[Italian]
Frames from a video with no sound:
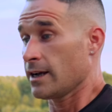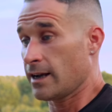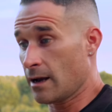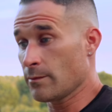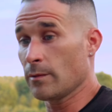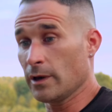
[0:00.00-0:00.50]

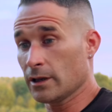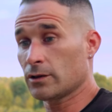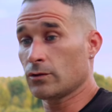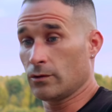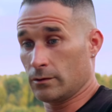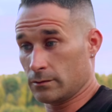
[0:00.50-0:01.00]

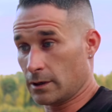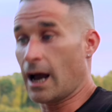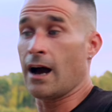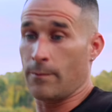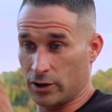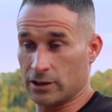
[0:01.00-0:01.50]
Cambiamento,
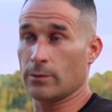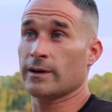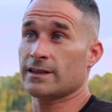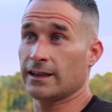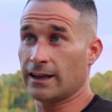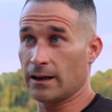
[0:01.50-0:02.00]
ah poi siamo
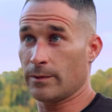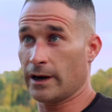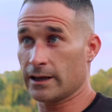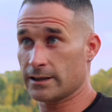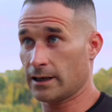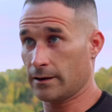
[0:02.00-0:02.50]
passati dalle
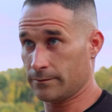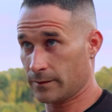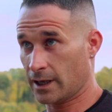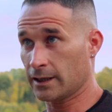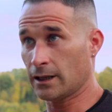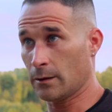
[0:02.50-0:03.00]
presse
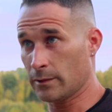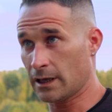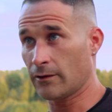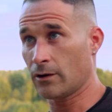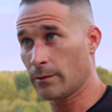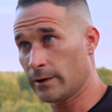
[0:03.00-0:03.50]
che
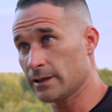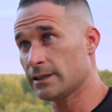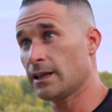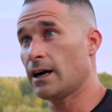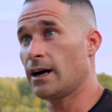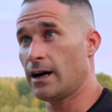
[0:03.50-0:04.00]
delimitavano la
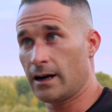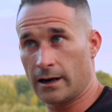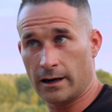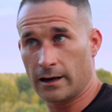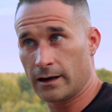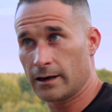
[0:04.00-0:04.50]
pista
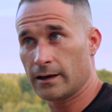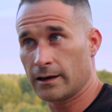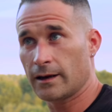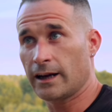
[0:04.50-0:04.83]
a,